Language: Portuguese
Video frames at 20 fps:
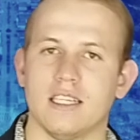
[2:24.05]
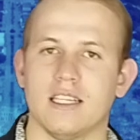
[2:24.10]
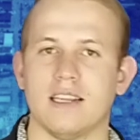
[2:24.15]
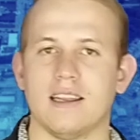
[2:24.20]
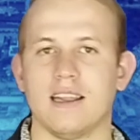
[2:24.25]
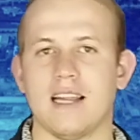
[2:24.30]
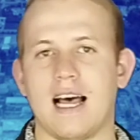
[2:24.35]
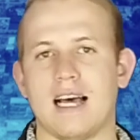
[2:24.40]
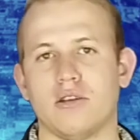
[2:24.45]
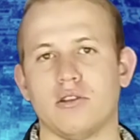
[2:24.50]

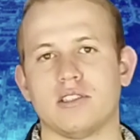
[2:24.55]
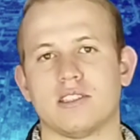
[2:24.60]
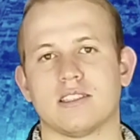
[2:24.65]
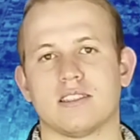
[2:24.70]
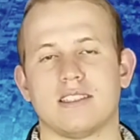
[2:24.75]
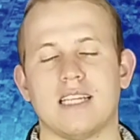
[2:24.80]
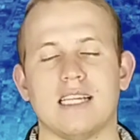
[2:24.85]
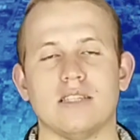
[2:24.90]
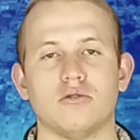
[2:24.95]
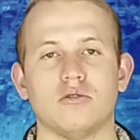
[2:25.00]
lá no
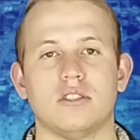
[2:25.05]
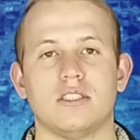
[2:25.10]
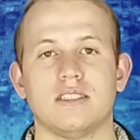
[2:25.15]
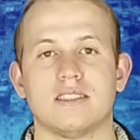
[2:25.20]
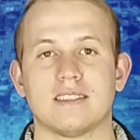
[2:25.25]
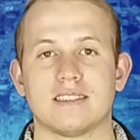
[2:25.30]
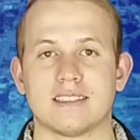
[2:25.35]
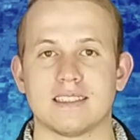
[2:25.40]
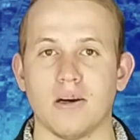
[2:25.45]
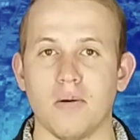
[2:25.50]
estado de
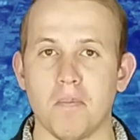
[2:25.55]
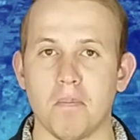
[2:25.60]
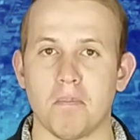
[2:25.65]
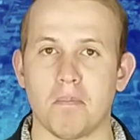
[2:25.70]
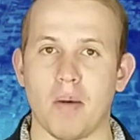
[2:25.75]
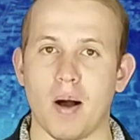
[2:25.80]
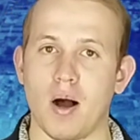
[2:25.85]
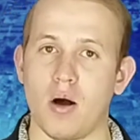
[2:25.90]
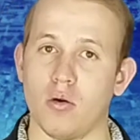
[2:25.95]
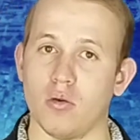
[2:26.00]
São
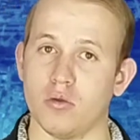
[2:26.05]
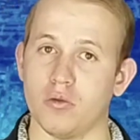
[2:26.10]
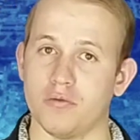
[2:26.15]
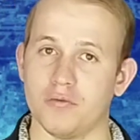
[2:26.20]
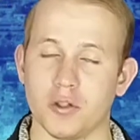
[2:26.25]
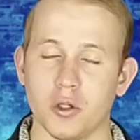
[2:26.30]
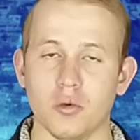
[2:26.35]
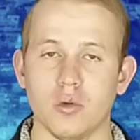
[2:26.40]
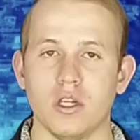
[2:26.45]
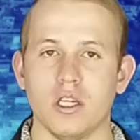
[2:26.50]
Paulo,
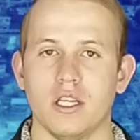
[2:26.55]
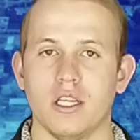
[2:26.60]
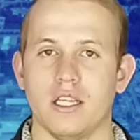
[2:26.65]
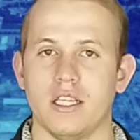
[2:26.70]
viu?